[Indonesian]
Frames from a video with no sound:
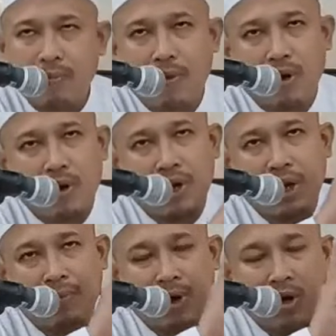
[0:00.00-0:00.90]
pokoknya
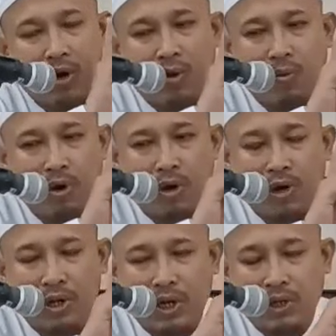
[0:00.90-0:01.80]
kabar ono wong
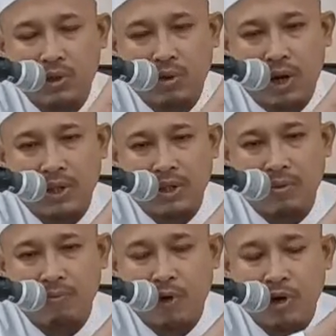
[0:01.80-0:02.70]
kok ninggal sholat
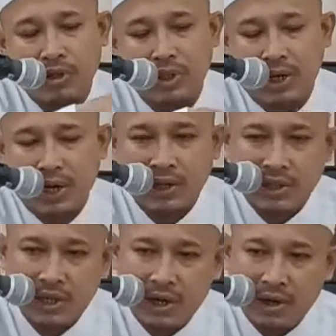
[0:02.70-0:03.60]
mboh
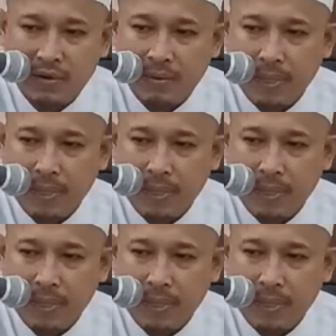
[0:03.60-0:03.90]
sengaja